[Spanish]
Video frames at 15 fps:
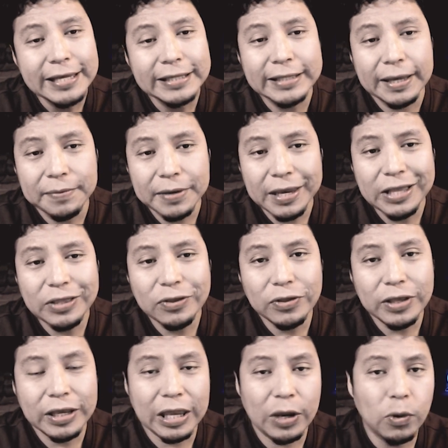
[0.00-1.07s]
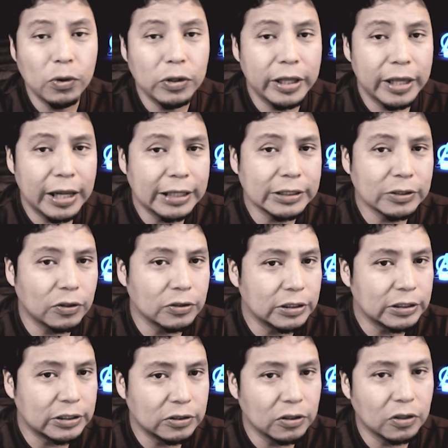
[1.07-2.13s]
sabiendo de que una de las
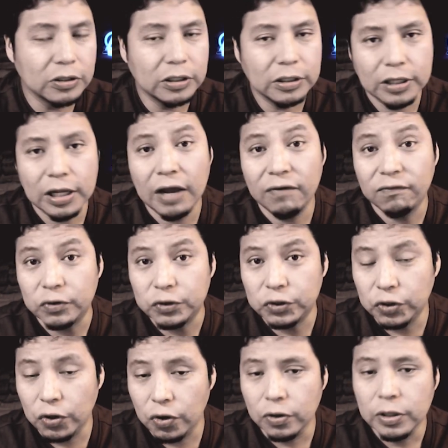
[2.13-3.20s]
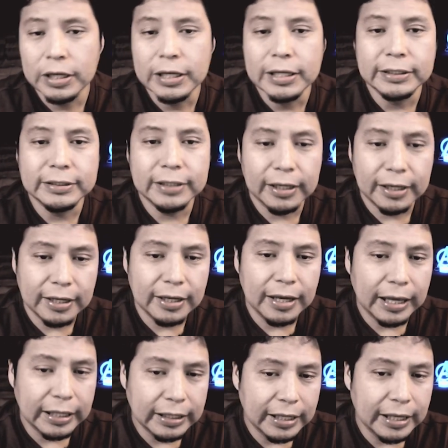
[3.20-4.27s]
condiciones de la fusión
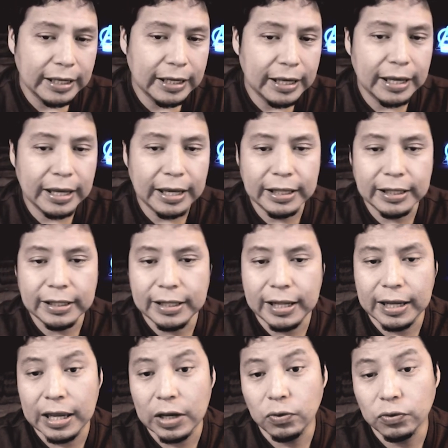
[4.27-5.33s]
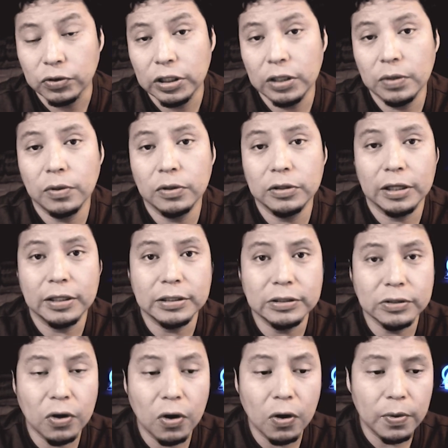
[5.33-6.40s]
sería de que el ejecutivo de
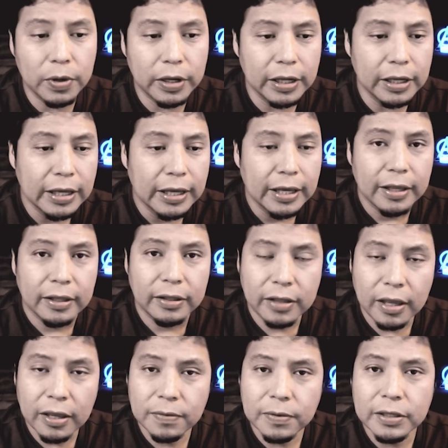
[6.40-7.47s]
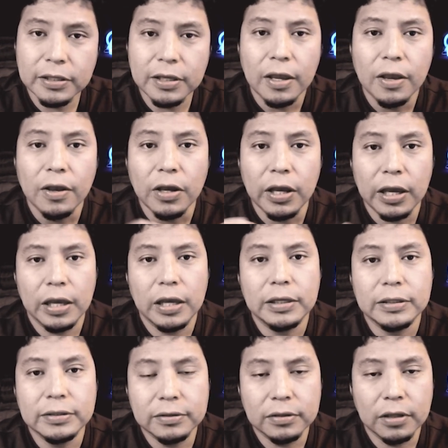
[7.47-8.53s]
Discovery, David,
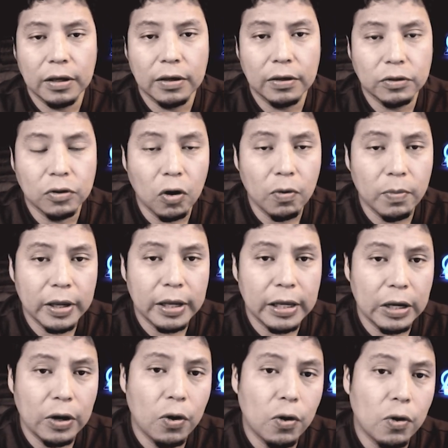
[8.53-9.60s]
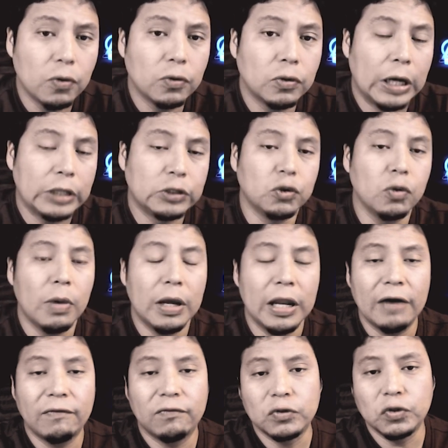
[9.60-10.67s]
eh, tome o asuma
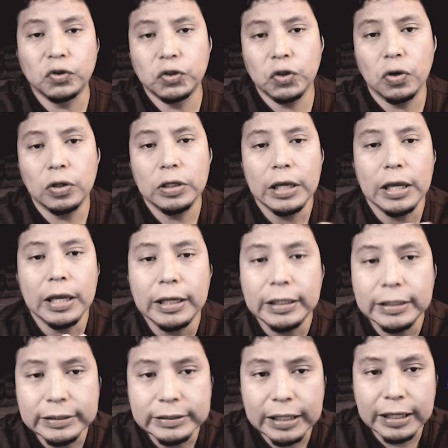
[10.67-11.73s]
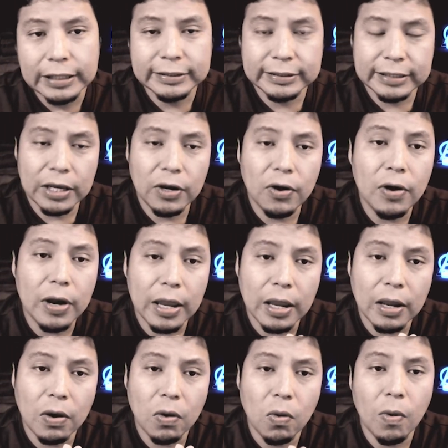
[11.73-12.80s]
la función de CEO
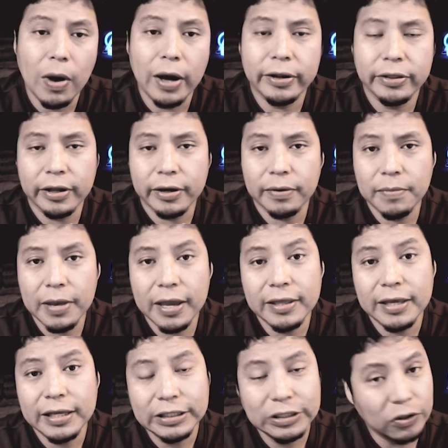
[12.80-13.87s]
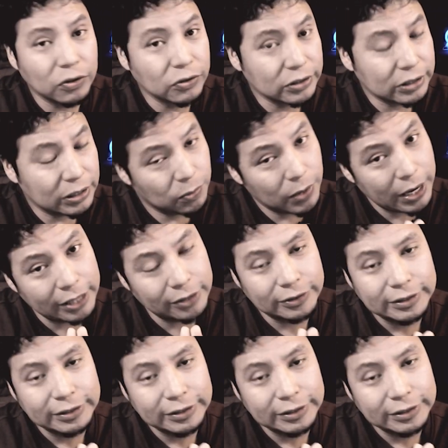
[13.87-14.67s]
en Warner Media. Entonces, bueno,